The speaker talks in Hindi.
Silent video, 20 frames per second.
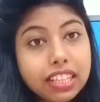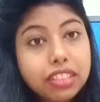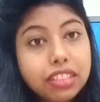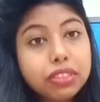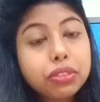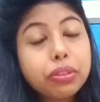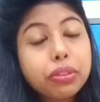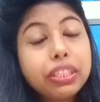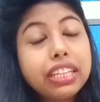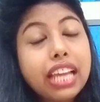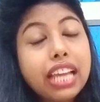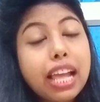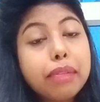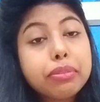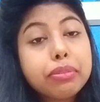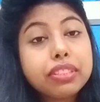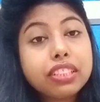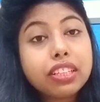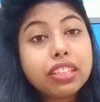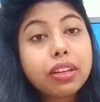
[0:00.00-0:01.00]
तो इट
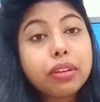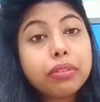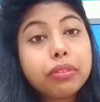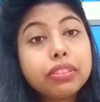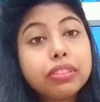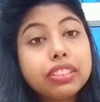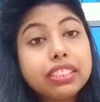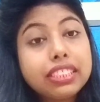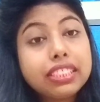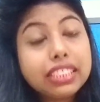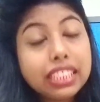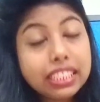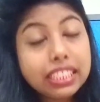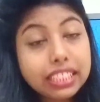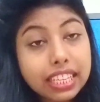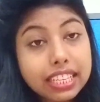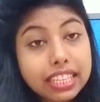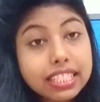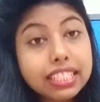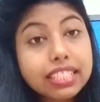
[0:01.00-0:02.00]
हेल्प्स इन द
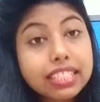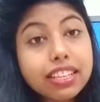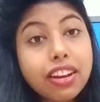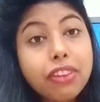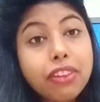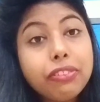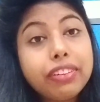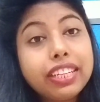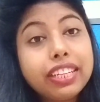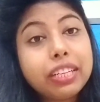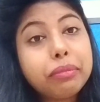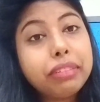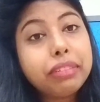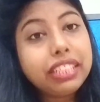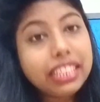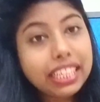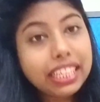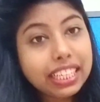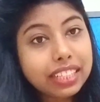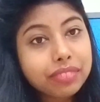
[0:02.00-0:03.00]
सिंथेसिस ऑफ
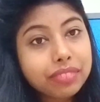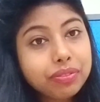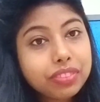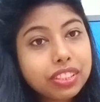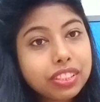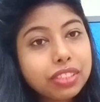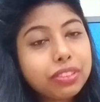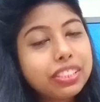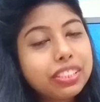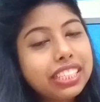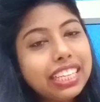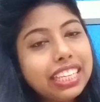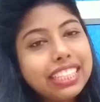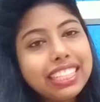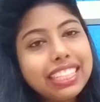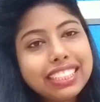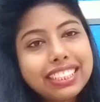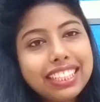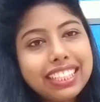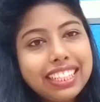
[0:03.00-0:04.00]
विटामिन डी तो चलिए
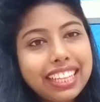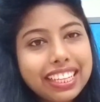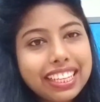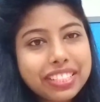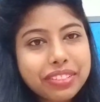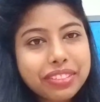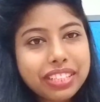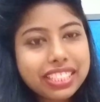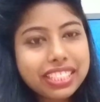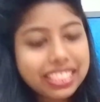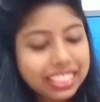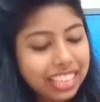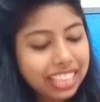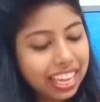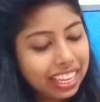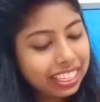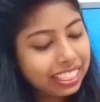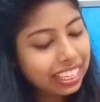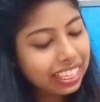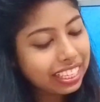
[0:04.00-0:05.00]
देखते हैं नेक्स्ट क्वेश्चन
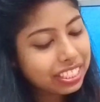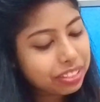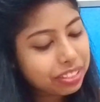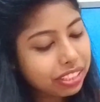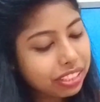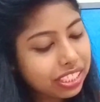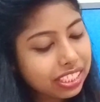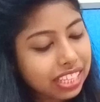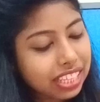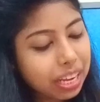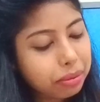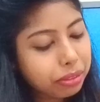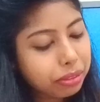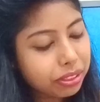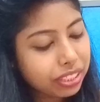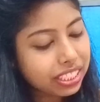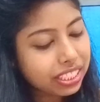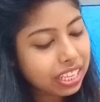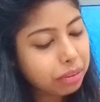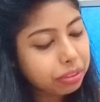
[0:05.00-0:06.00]
क्या है नेक्स्ट क्वेश्चन आप
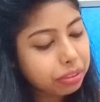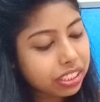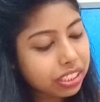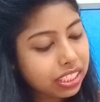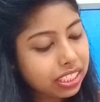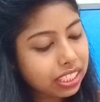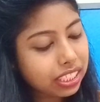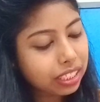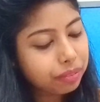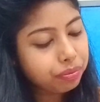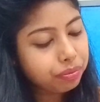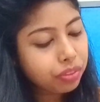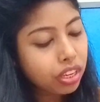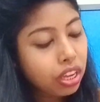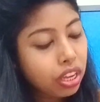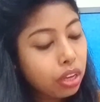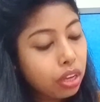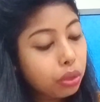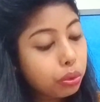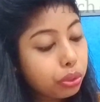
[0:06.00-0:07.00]
लोगों के सामने जैसे कि
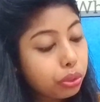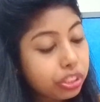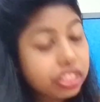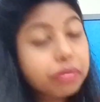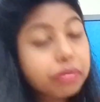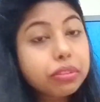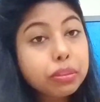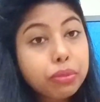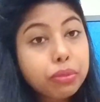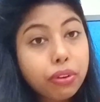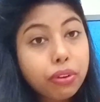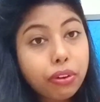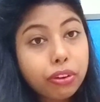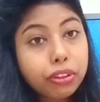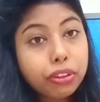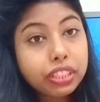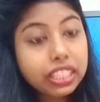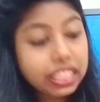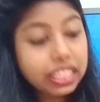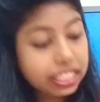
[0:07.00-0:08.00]
विच ऑफ द
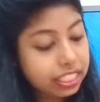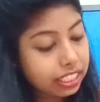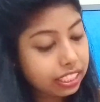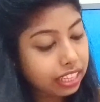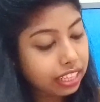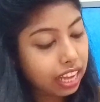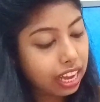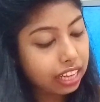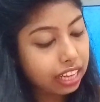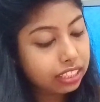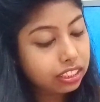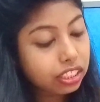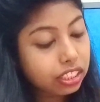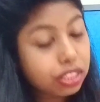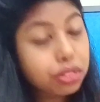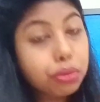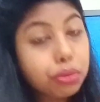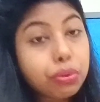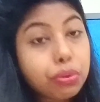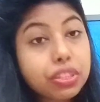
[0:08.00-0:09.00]
फॉलोइंग इजर आर द
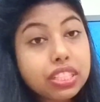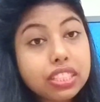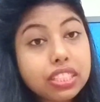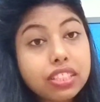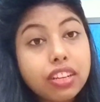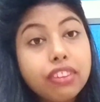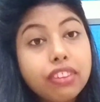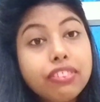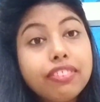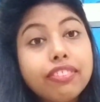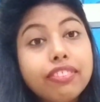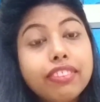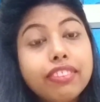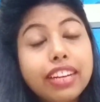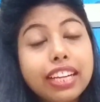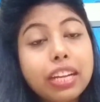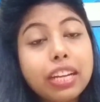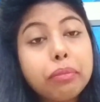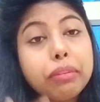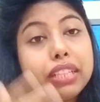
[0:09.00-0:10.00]
सोर्सेस ऑफ
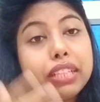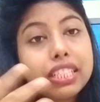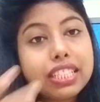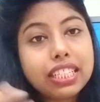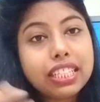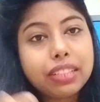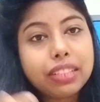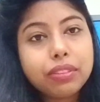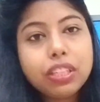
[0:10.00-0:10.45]
वाइटामिन सी